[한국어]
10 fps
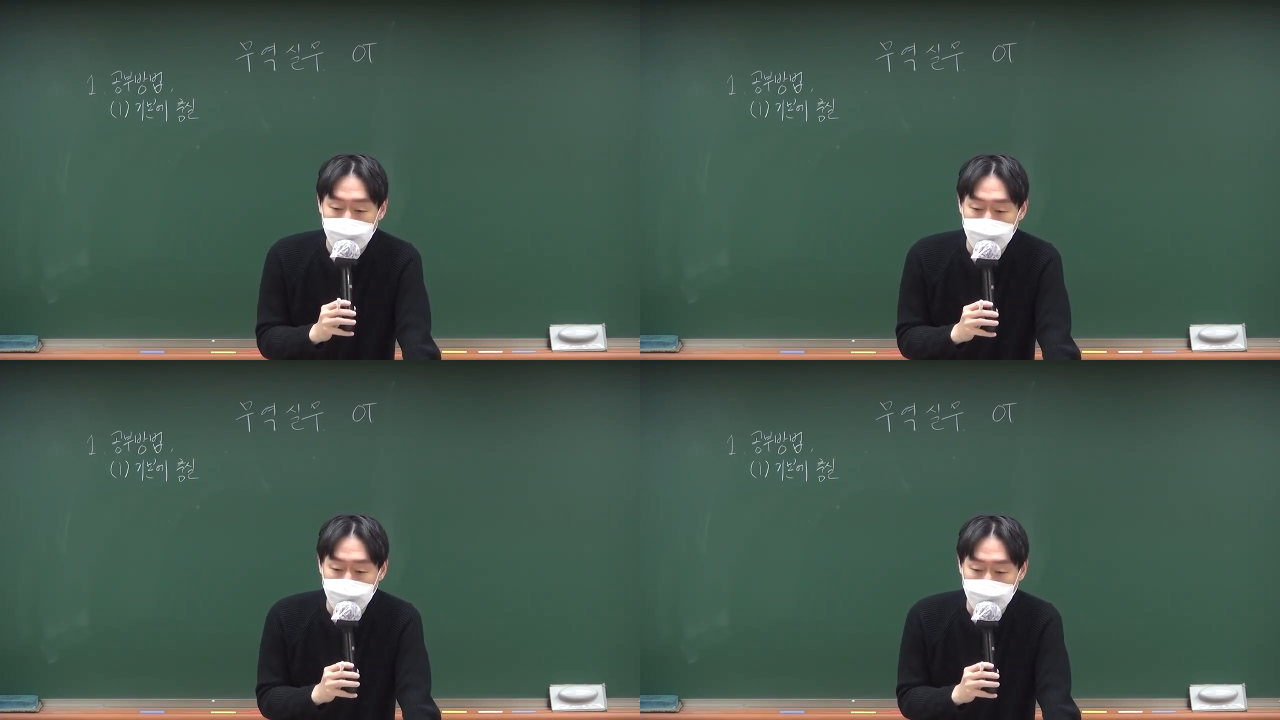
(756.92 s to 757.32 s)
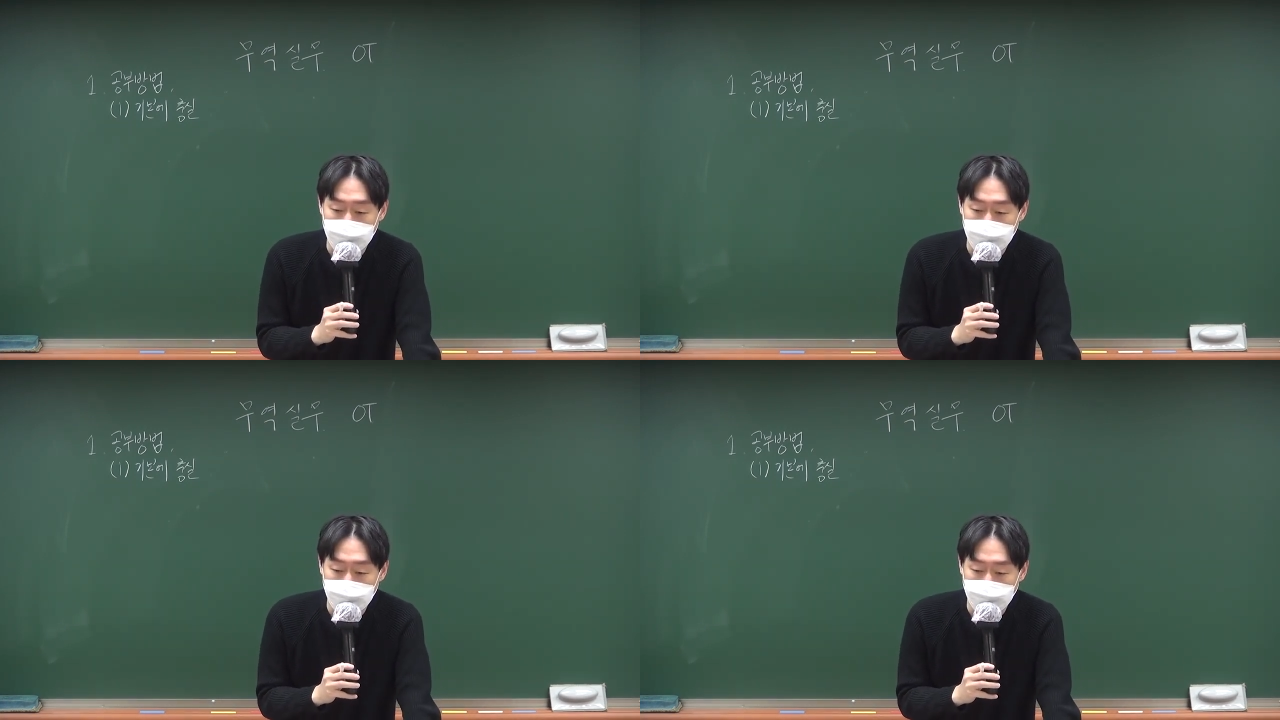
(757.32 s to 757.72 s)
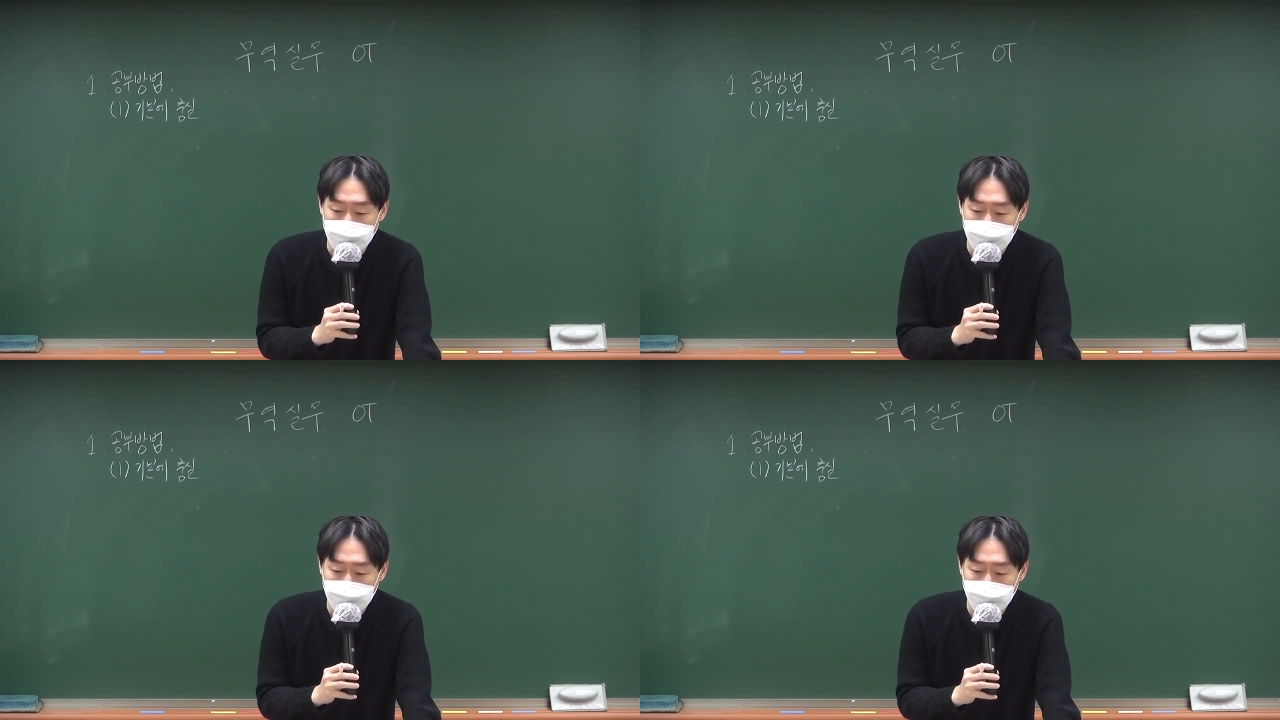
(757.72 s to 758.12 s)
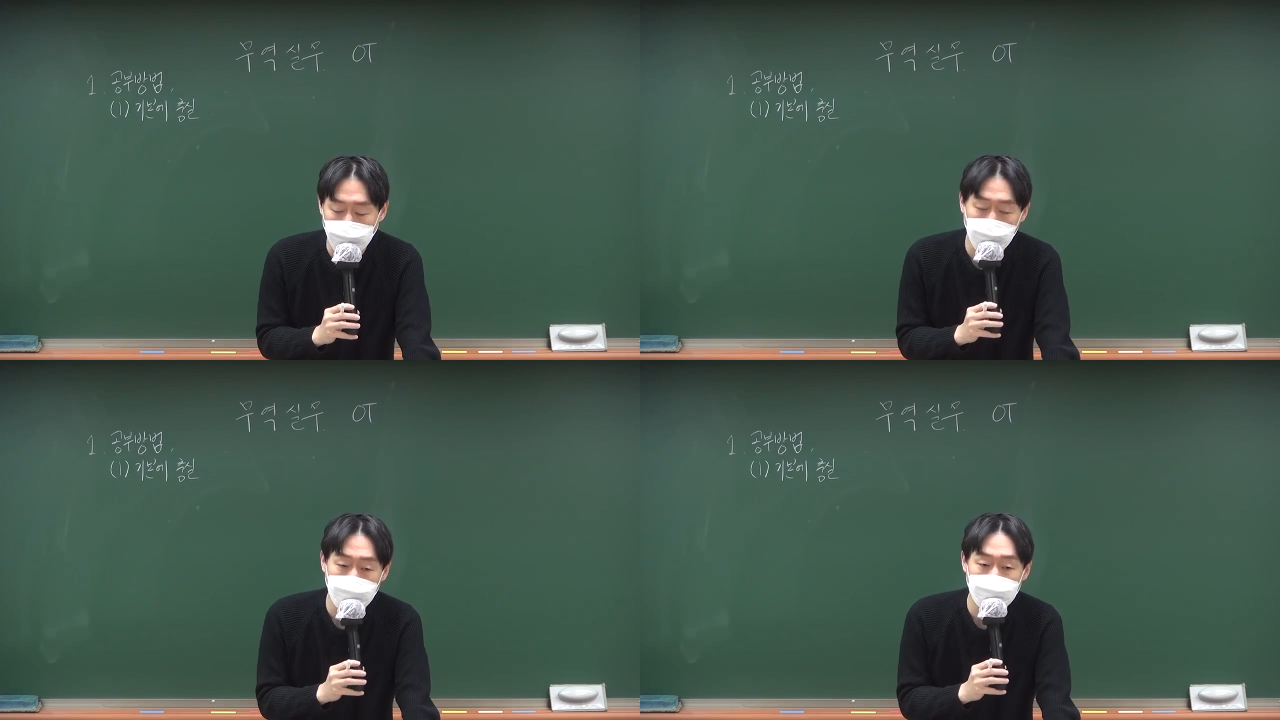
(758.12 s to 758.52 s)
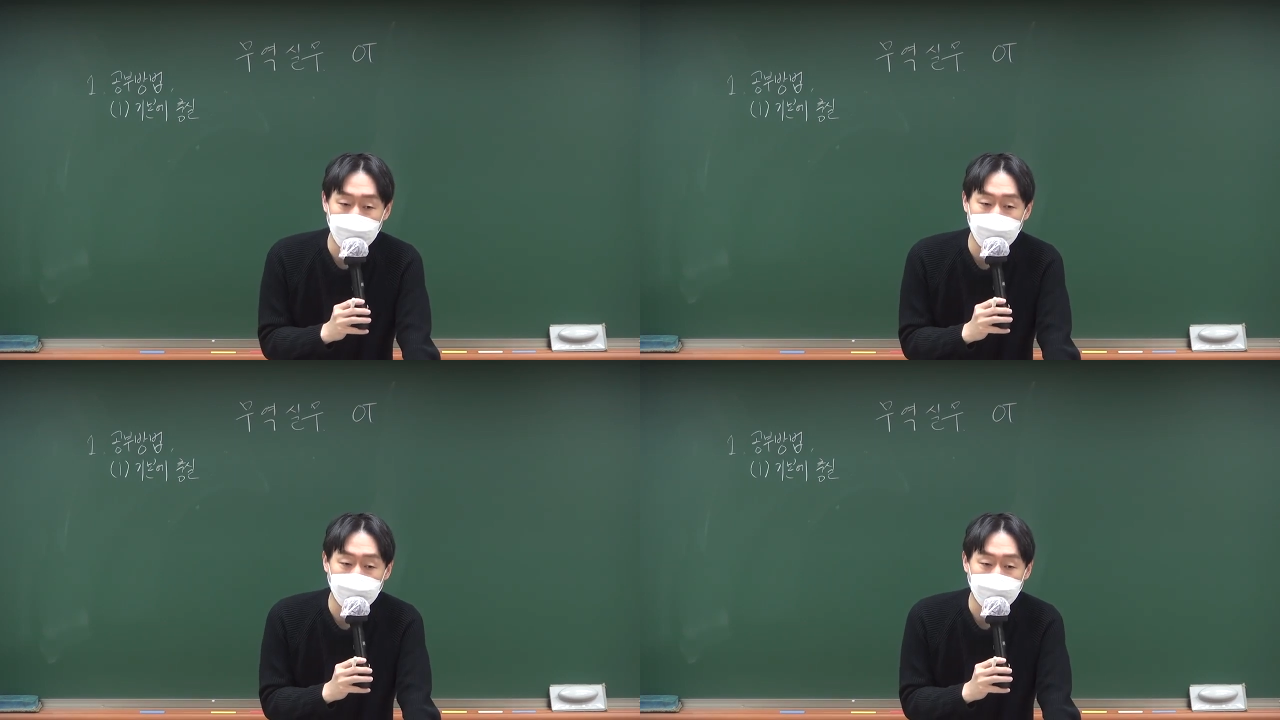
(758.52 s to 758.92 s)
그 너무
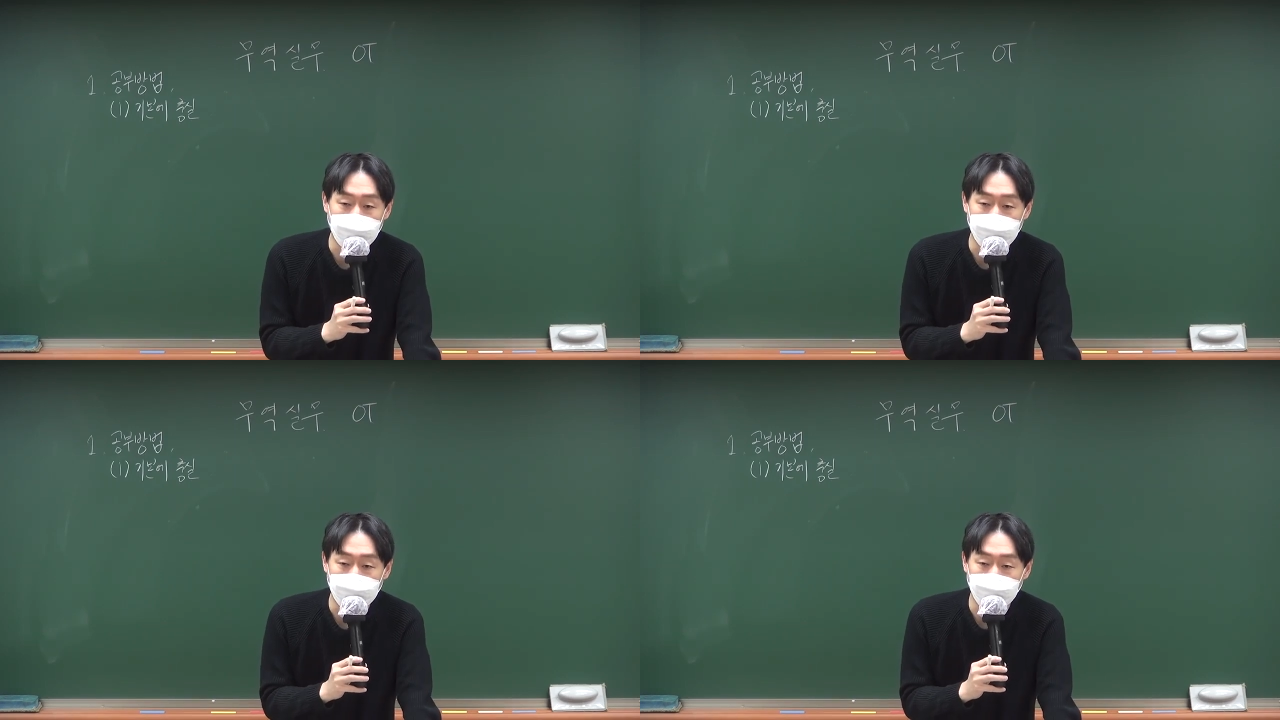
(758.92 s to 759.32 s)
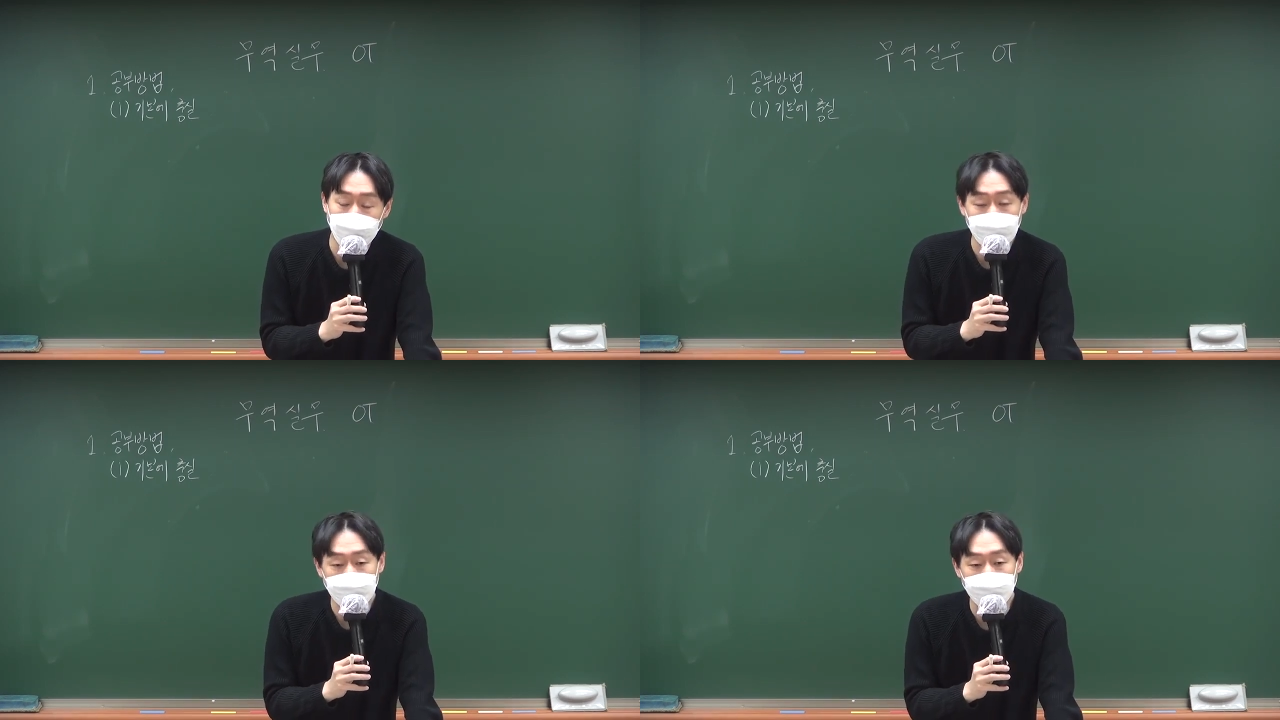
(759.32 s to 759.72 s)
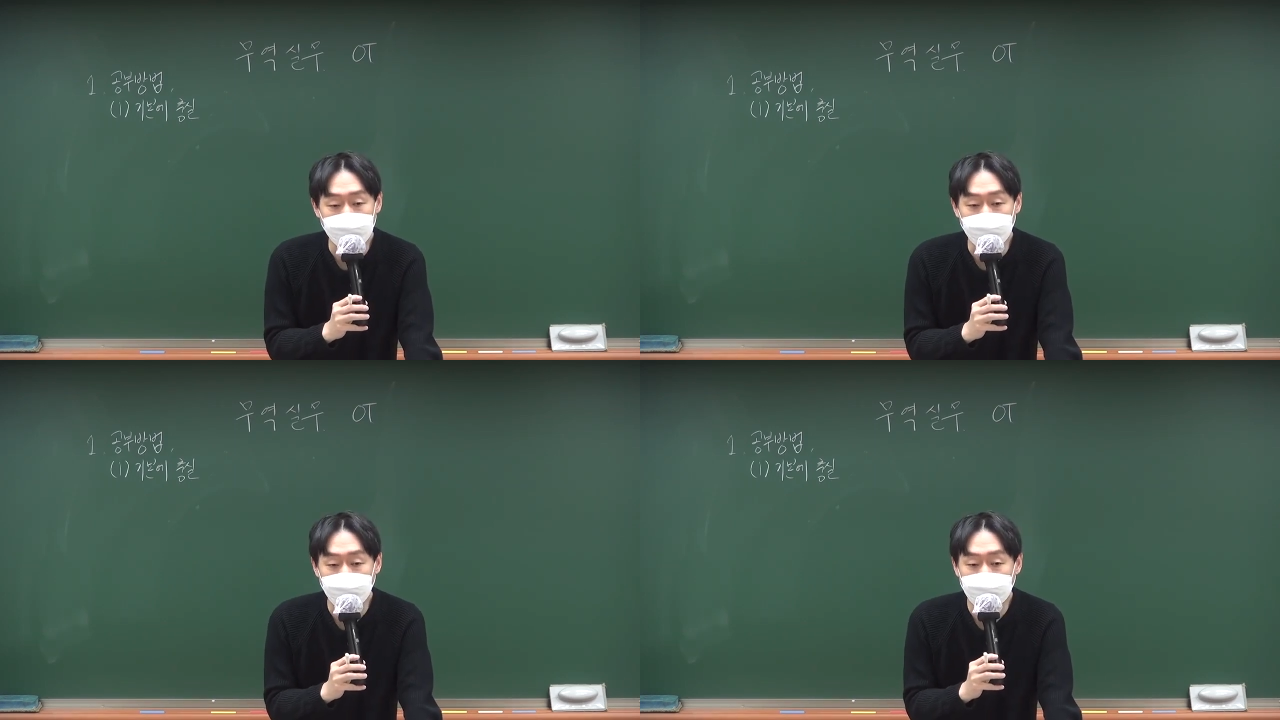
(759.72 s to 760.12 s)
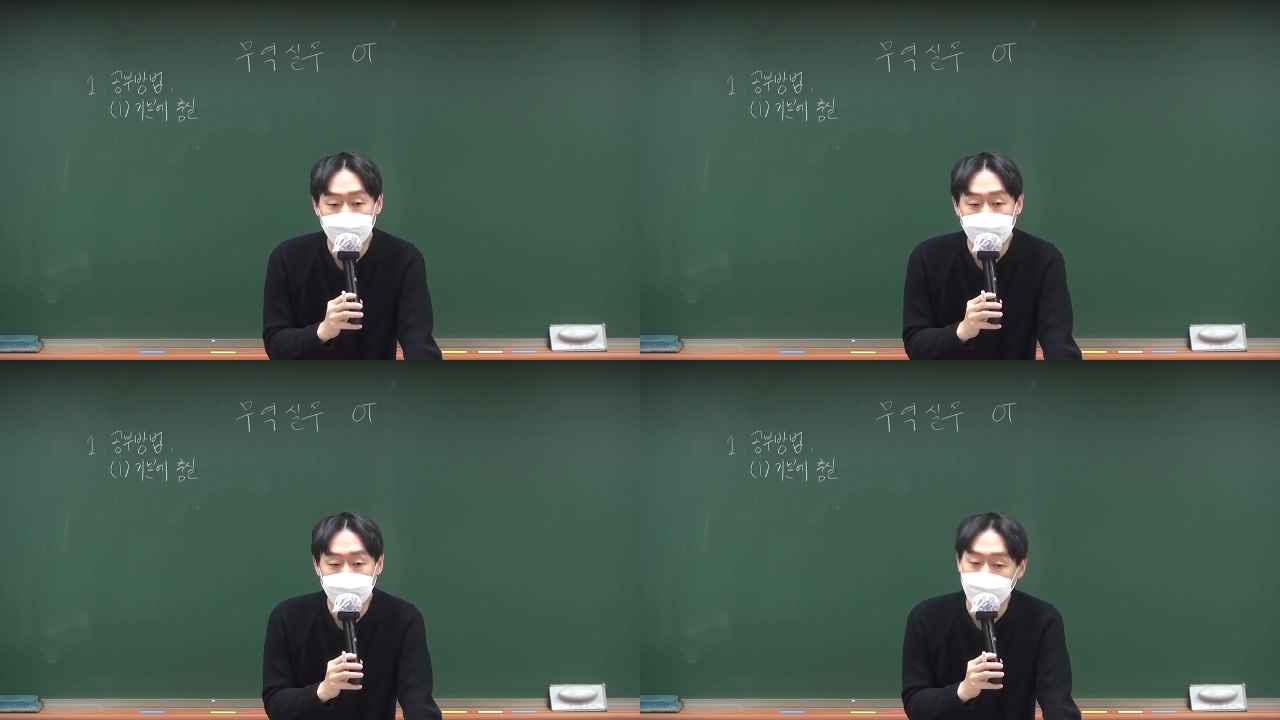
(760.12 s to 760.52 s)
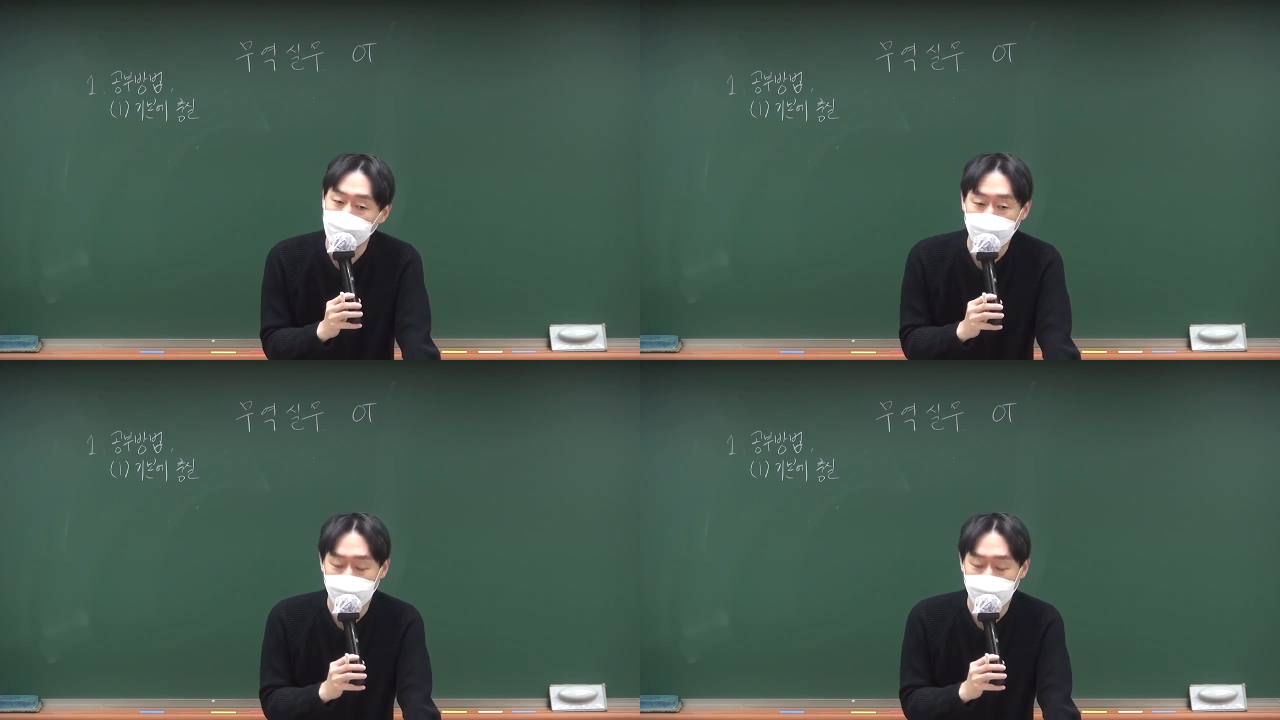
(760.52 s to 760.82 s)
막, 막 논문 이런 거